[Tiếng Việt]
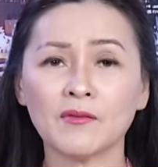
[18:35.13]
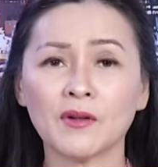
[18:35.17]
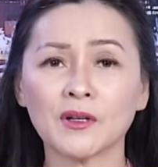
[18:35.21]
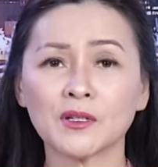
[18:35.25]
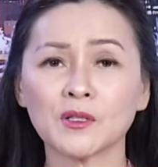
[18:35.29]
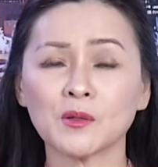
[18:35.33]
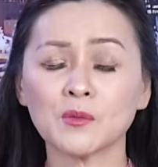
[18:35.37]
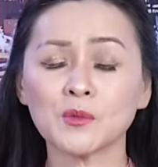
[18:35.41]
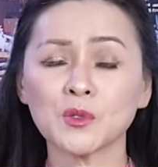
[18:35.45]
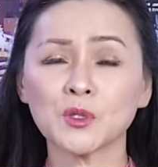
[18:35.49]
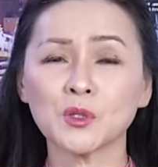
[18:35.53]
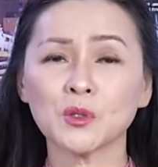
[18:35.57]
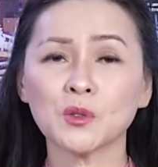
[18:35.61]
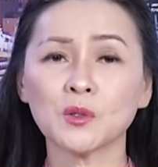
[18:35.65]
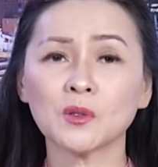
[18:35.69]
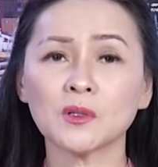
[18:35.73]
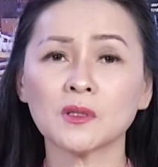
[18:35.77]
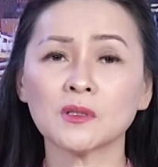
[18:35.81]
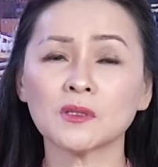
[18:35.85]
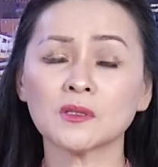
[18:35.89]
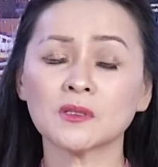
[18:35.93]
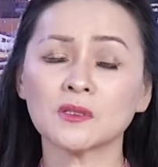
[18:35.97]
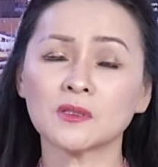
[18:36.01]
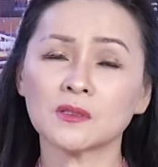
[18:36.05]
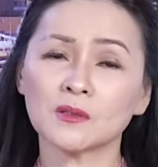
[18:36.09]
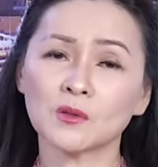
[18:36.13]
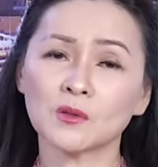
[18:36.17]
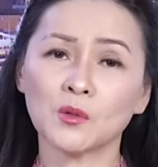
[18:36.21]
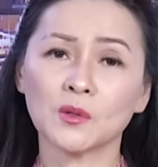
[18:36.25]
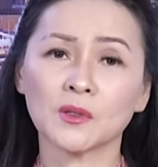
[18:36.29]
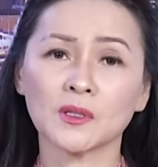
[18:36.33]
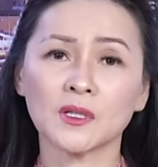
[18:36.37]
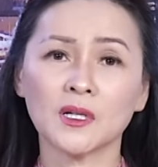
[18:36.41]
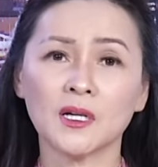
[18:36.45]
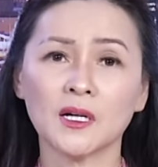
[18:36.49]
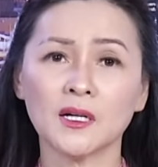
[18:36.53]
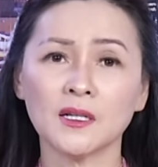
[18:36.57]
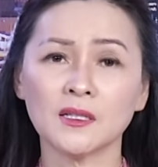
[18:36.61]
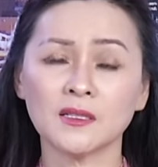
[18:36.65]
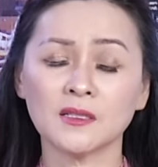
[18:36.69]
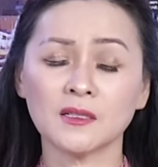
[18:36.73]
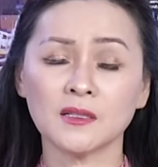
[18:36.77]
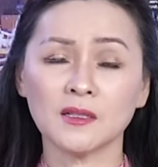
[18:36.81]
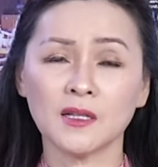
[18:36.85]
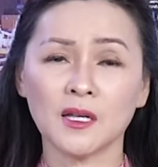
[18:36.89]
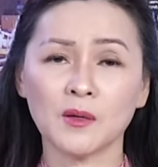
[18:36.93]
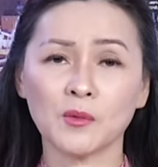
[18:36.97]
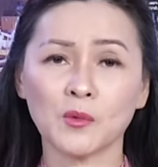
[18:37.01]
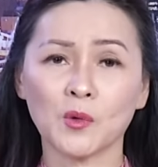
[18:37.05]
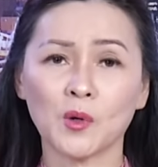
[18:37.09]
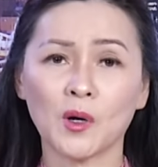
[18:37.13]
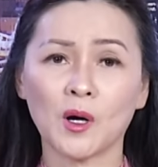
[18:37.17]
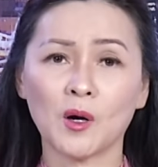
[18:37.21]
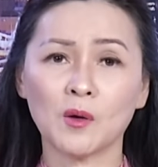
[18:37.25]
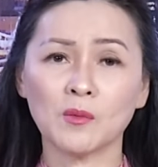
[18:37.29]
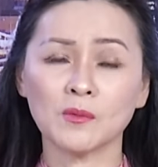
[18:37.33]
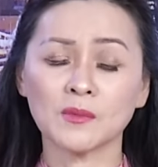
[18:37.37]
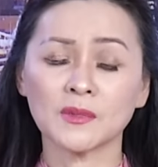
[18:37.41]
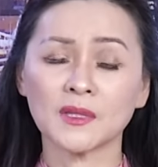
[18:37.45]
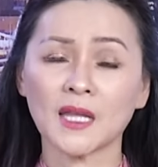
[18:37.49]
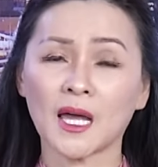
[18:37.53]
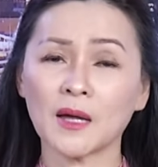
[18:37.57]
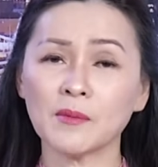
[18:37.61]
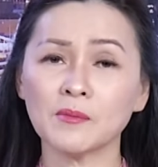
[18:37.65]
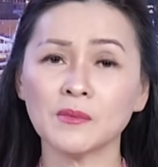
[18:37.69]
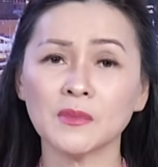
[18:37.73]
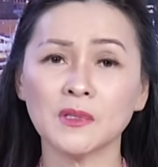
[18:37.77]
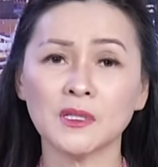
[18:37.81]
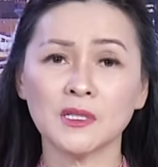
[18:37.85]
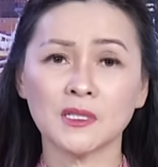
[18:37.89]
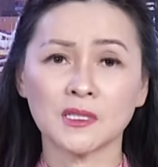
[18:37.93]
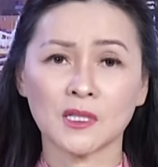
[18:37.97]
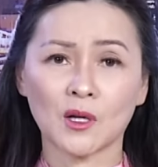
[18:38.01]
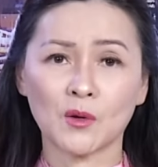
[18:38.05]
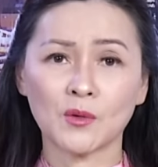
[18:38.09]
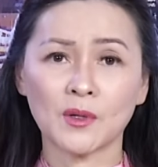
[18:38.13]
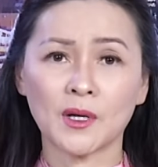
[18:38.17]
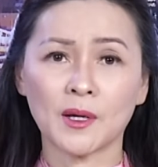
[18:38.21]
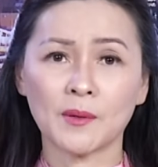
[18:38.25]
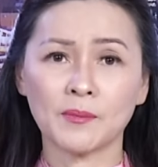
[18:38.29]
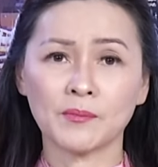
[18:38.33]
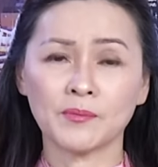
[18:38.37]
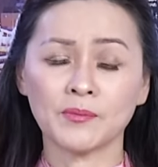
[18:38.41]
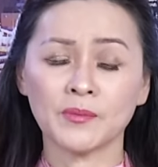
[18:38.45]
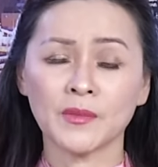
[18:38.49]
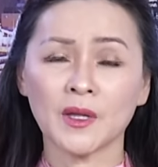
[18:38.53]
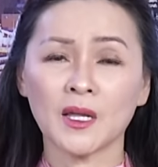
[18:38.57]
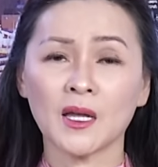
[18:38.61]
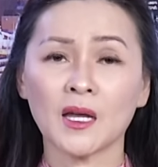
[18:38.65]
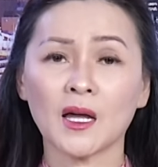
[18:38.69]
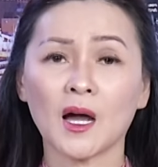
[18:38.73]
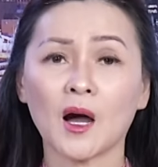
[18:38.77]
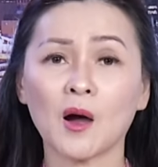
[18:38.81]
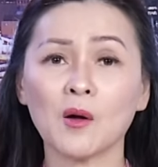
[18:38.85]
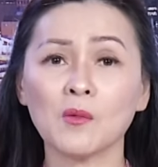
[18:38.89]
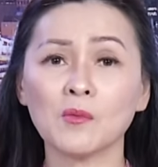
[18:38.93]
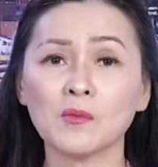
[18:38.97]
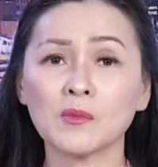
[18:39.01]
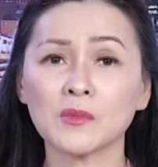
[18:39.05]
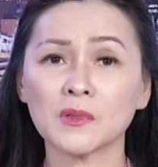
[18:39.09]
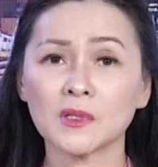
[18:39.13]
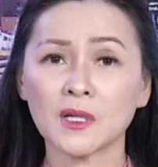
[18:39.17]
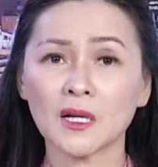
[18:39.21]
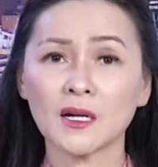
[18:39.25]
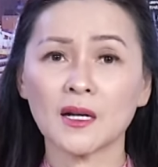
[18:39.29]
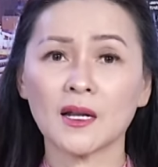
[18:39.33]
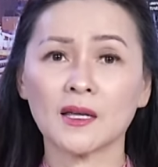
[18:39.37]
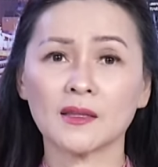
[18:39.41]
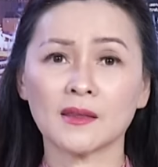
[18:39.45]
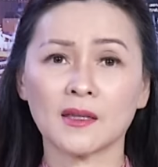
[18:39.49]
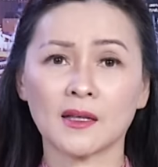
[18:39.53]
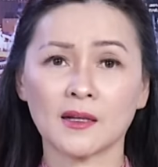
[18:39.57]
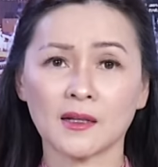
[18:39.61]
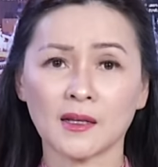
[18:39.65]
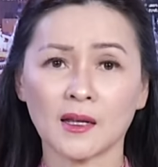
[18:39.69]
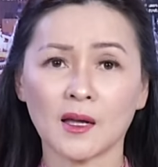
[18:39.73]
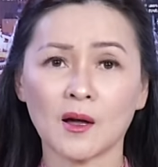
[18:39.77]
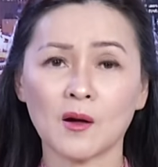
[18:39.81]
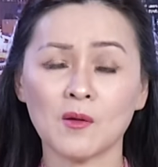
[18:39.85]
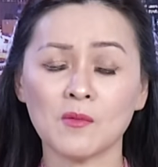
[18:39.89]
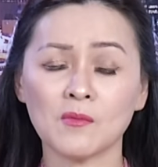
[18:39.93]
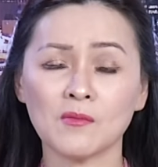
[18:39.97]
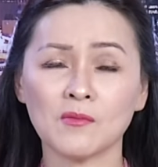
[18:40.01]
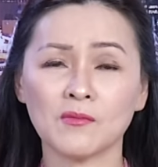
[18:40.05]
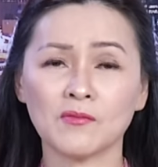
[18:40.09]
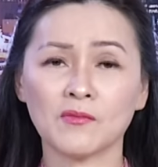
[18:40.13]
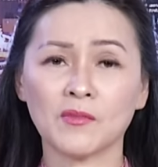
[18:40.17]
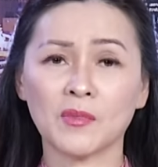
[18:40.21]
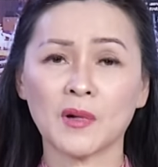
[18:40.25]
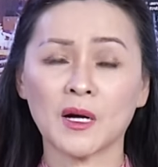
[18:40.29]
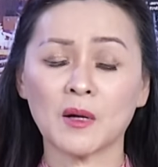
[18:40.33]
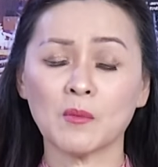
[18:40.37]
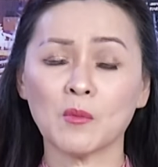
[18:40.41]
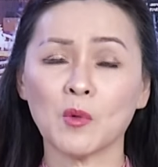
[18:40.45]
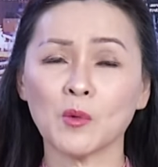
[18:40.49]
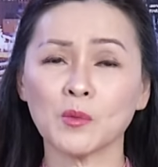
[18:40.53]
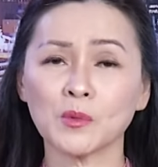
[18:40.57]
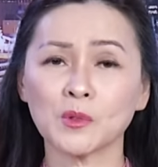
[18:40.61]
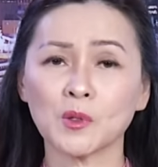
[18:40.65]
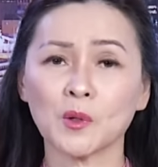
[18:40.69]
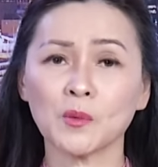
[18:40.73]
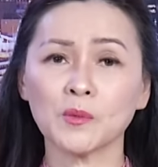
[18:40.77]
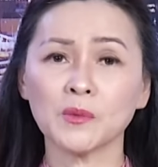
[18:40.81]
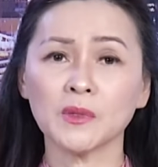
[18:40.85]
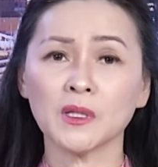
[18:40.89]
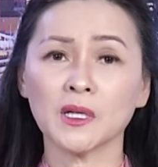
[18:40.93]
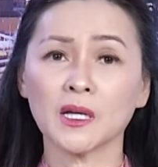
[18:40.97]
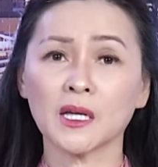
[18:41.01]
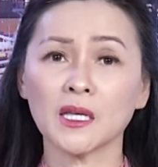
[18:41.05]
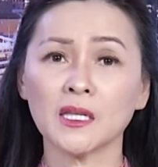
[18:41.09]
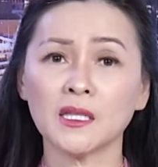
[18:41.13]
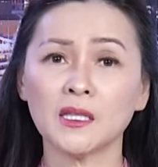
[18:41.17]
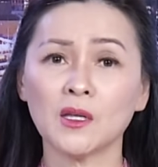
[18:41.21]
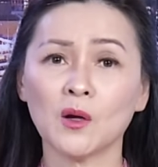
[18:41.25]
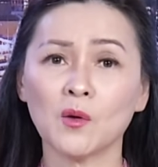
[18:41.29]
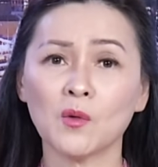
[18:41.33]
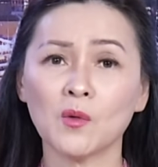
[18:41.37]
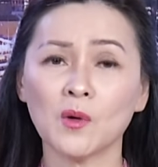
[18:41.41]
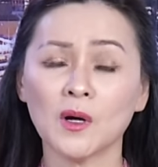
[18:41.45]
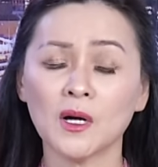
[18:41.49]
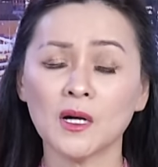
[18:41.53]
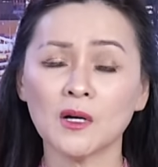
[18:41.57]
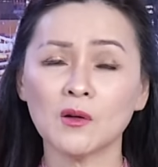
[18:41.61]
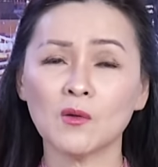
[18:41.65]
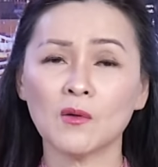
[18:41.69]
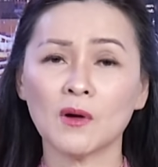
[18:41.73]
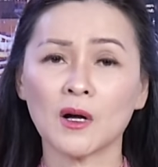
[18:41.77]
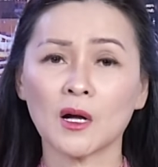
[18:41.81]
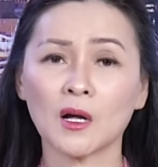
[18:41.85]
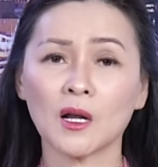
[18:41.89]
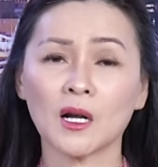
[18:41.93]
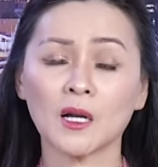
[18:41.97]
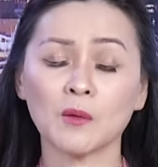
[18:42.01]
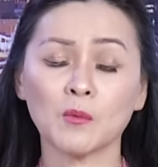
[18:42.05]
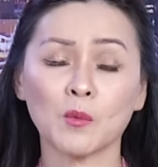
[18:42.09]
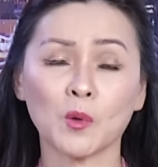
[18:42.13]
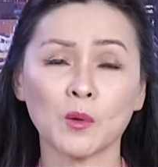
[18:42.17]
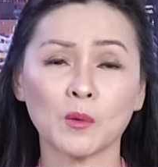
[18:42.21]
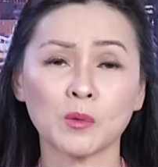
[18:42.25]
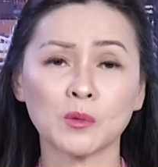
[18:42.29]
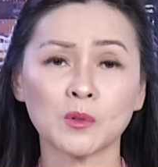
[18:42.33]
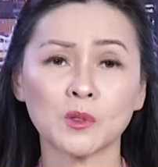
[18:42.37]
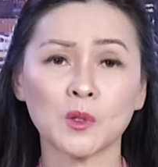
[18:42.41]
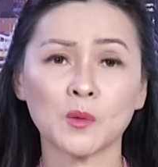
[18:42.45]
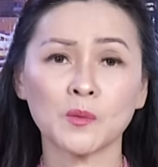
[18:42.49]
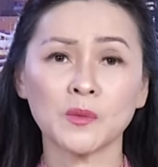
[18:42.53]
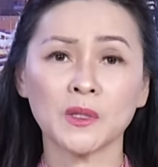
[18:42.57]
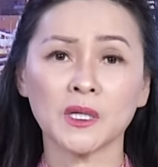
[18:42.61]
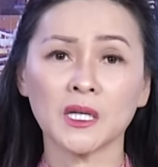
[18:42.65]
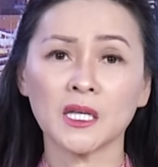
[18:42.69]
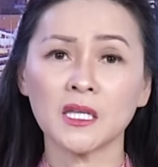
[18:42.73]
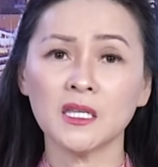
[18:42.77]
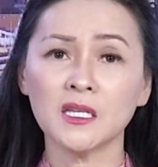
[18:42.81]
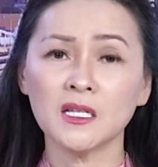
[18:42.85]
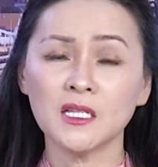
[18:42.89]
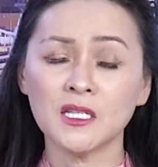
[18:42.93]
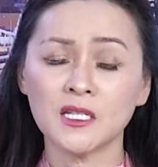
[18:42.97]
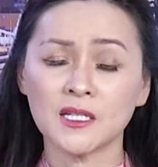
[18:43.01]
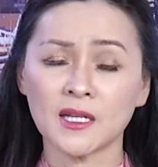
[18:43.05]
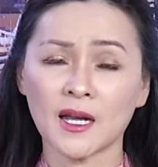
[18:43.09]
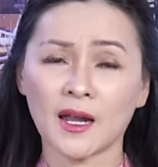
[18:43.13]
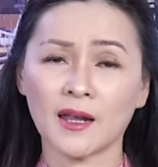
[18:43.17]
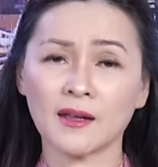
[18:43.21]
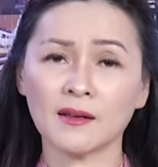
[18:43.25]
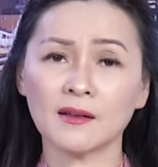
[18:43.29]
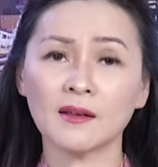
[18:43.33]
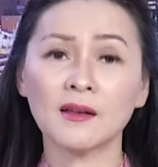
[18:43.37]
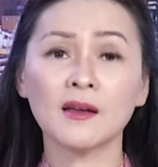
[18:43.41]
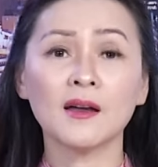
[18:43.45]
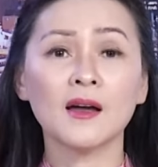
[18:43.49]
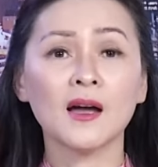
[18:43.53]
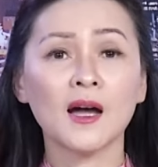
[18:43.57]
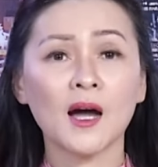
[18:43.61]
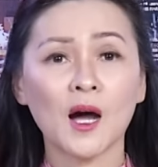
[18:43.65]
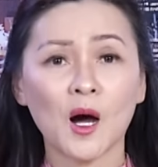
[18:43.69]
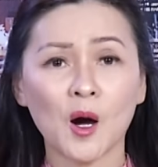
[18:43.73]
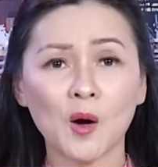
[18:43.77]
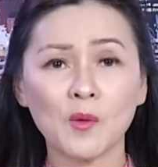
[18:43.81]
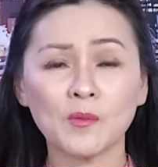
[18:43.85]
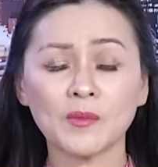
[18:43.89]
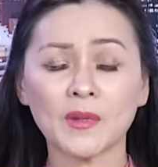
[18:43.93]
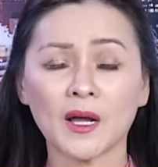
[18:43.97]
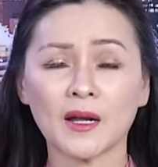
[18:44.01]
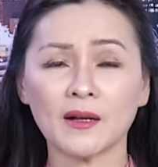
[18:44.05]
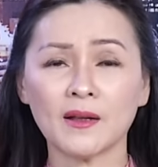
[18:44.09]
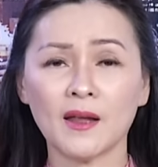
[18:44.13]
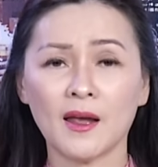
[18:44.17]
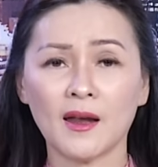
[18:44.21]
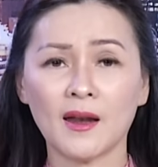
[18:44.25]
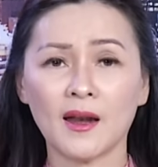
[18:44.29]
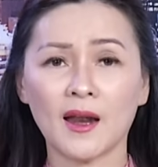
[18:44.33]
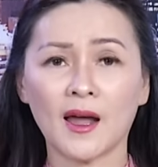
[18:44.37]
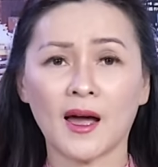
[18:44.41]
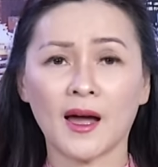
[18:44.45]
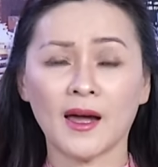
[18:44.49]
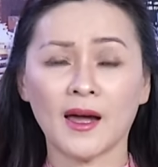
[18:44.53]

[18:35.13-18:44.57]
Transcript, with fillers: Và trong suốt cuộc đời sự nghiệp của ông 86 năm, ông rất là thành công và một trong những cái dấu ấn hoặc là trong những cái di sản ông đã để